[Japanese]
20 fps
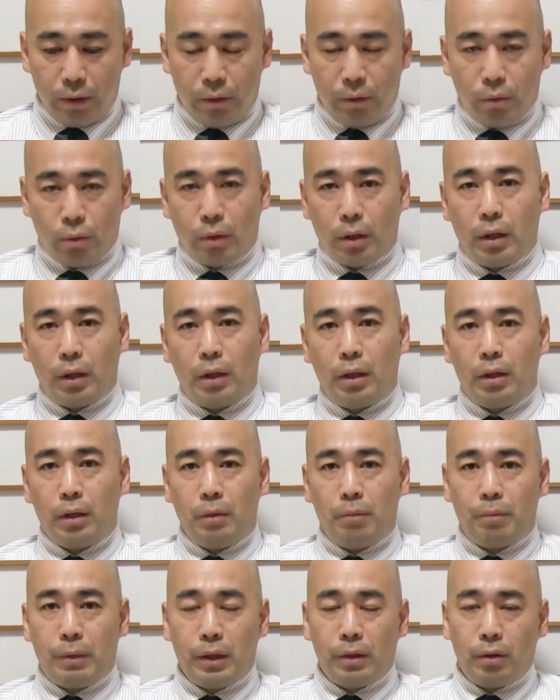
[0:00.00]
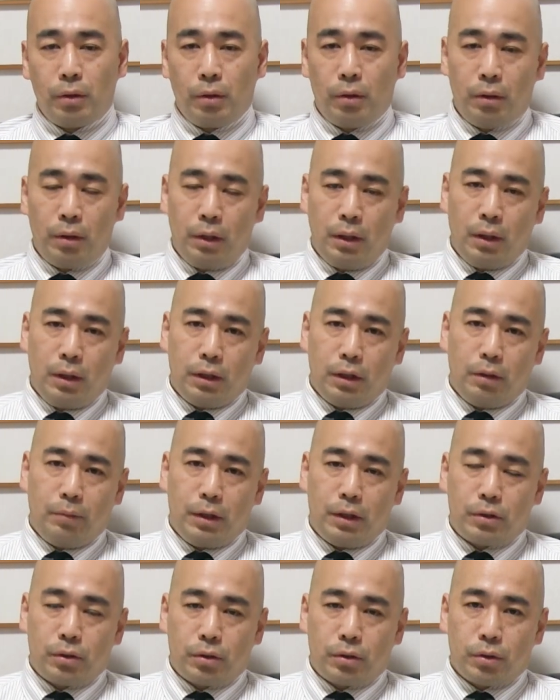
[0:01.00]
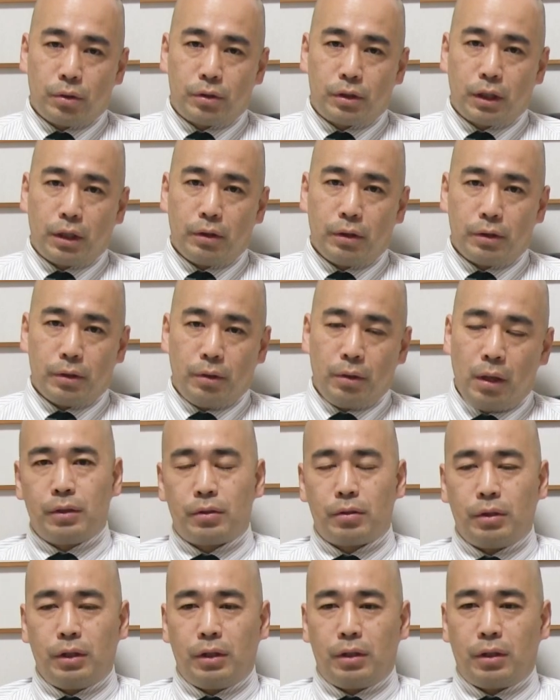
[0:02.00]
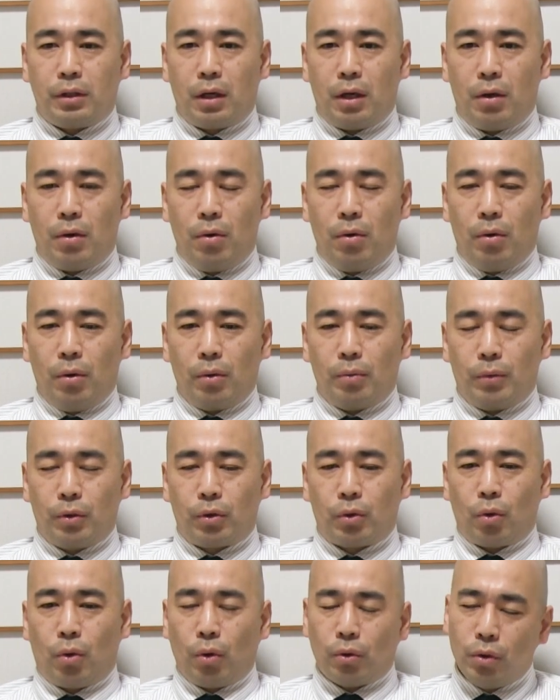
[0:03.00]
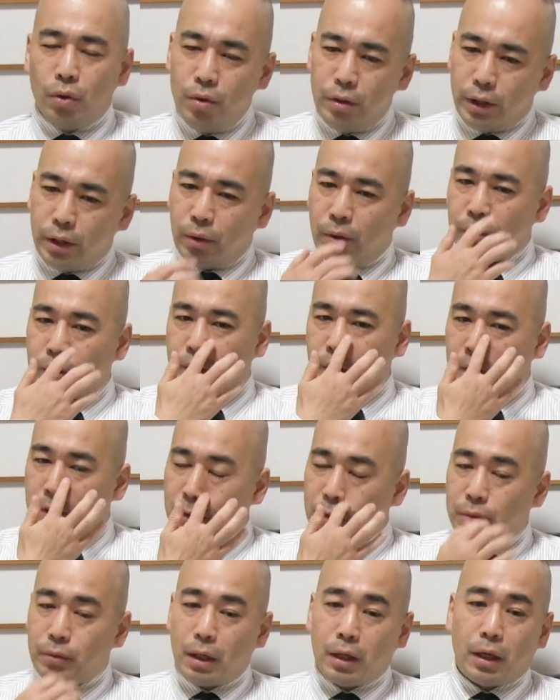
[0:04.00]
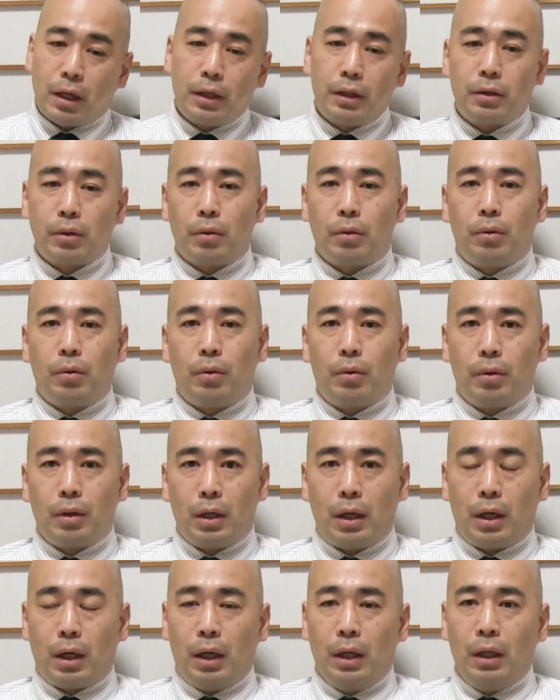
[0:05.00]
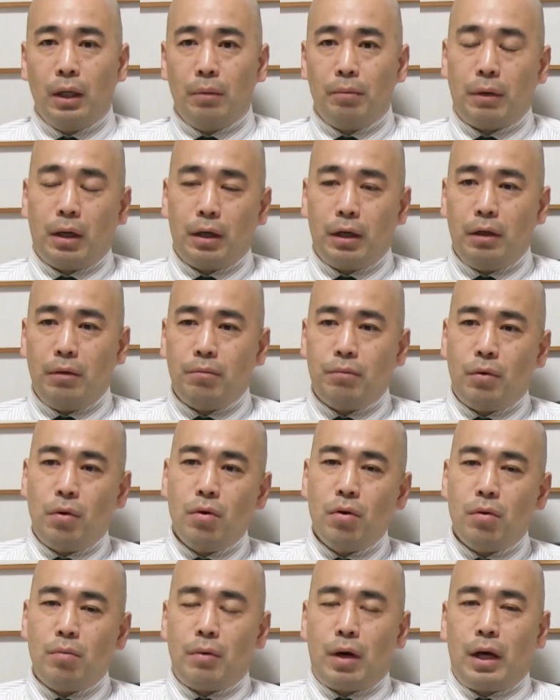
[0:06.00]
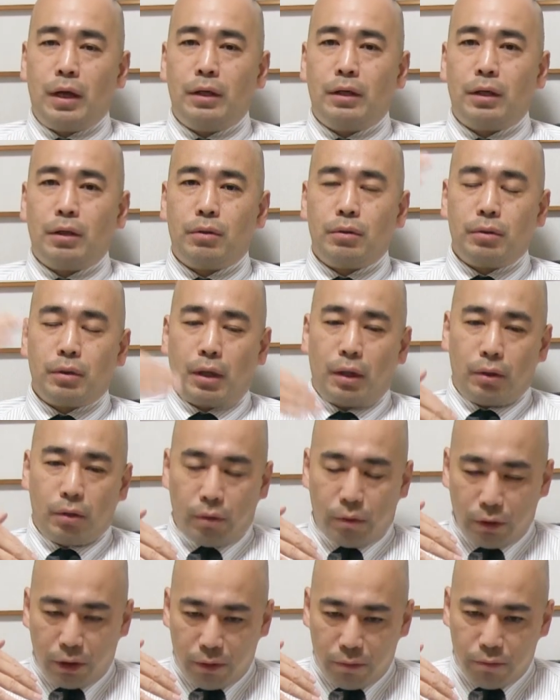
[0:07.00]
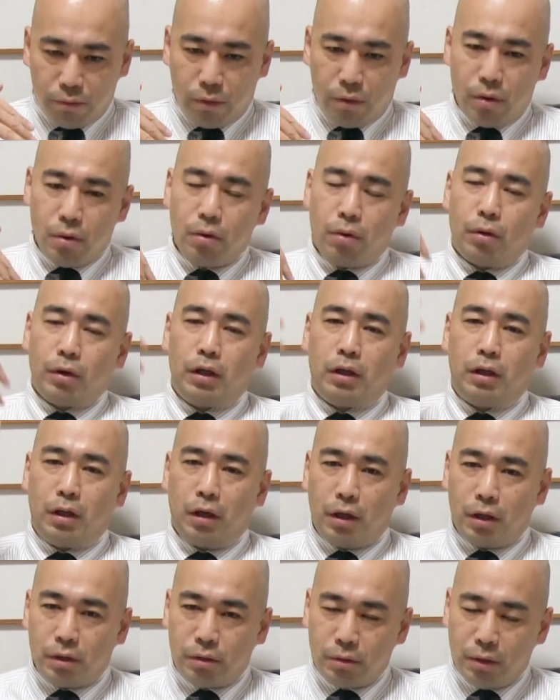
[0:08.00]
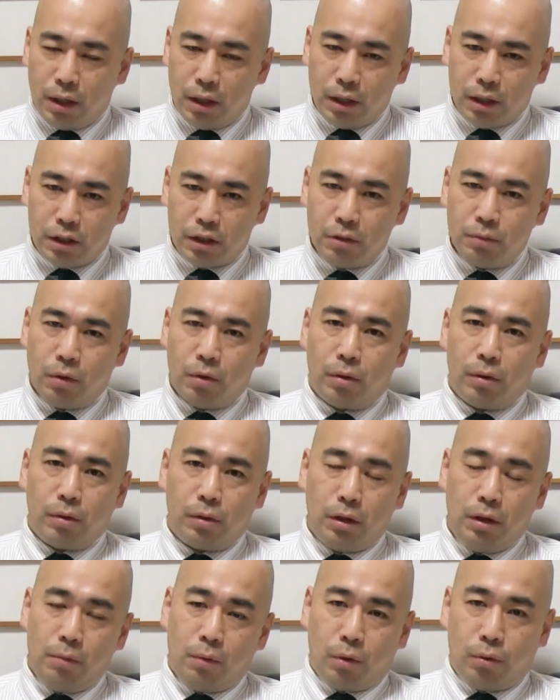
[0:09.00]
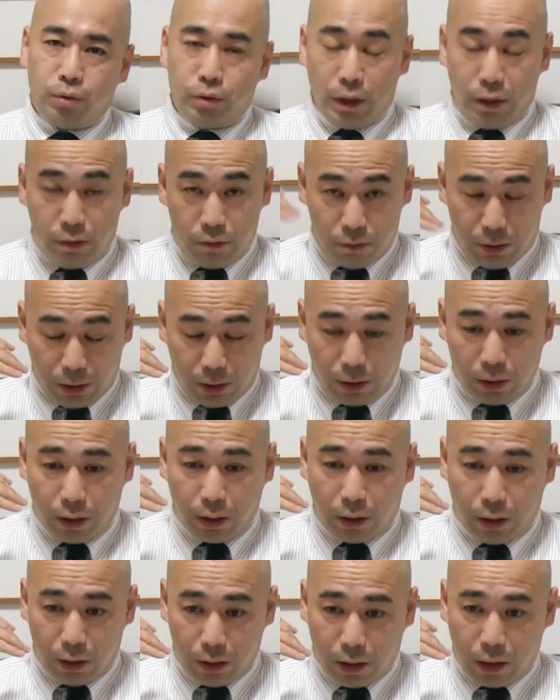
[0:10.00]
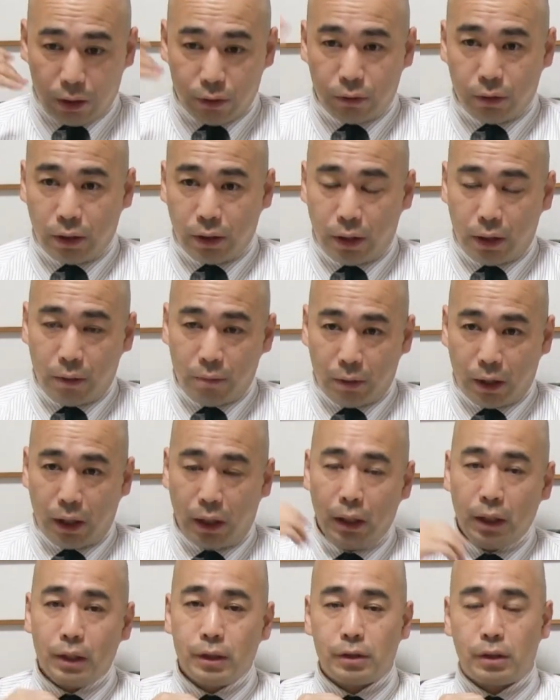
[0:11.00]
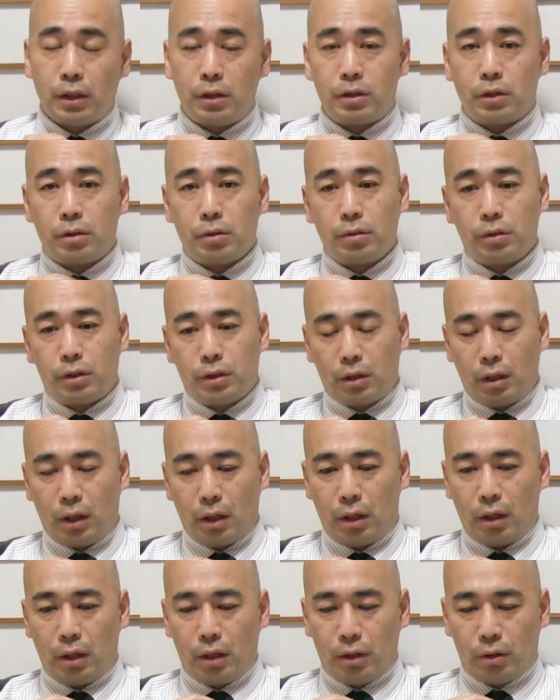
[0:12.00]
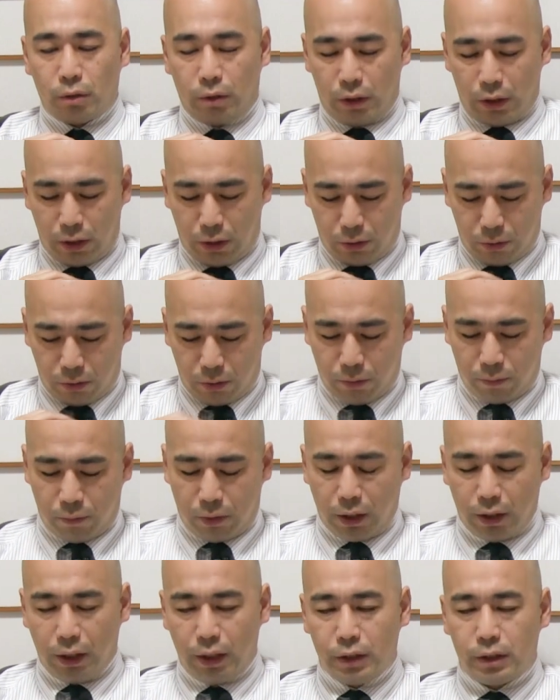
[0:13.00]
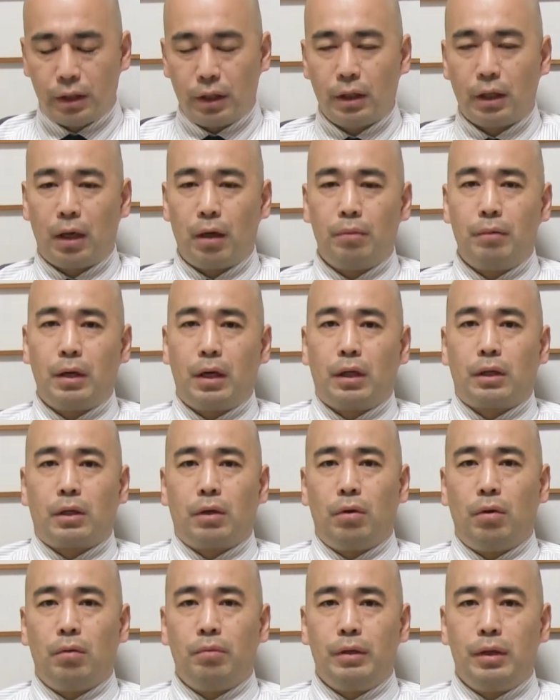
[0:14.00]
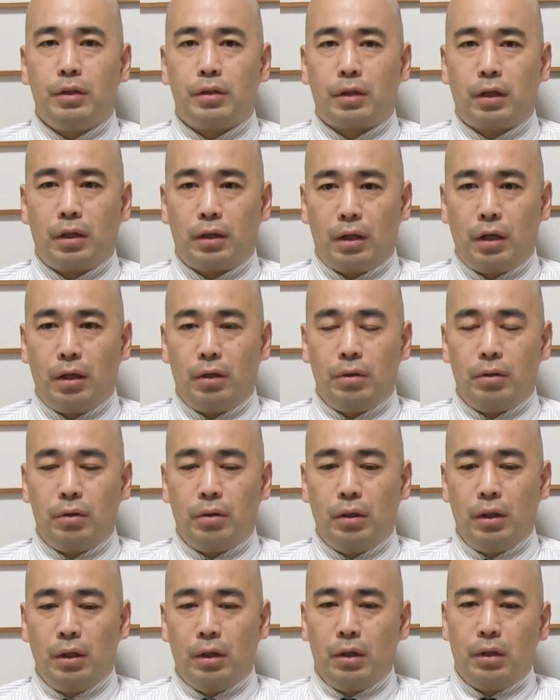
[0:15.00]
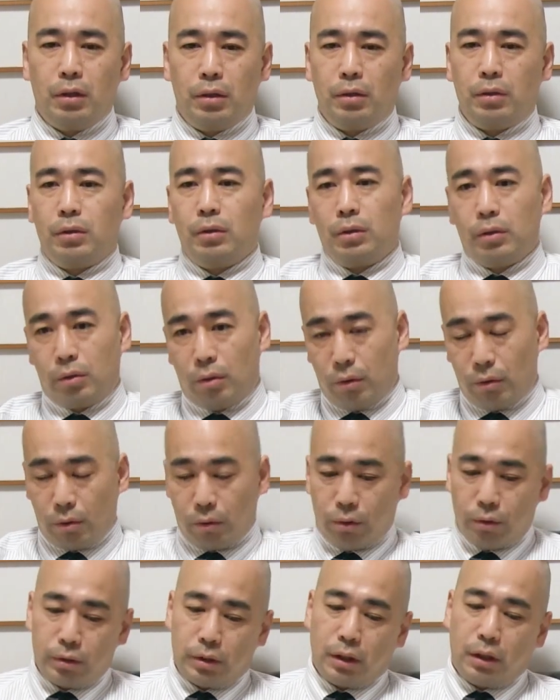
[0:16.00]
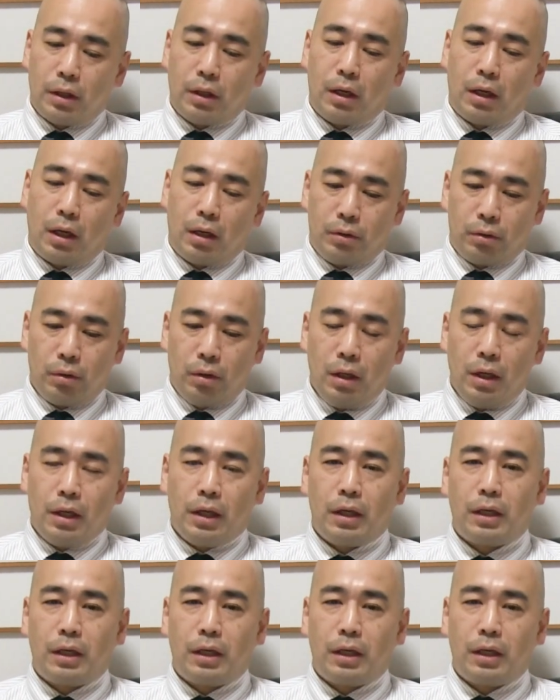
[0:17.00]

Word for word: これ、一般のイメージとちょっと違うでしょツイッターをもうとことん利用してる若い人の方が、まあ陰謀論も入ってくるけど、陰謀論を否定する話も、にも触れるわけだから、それでまあ折衷して、それなりのまあ冷静な見方を身につけている方向性があると。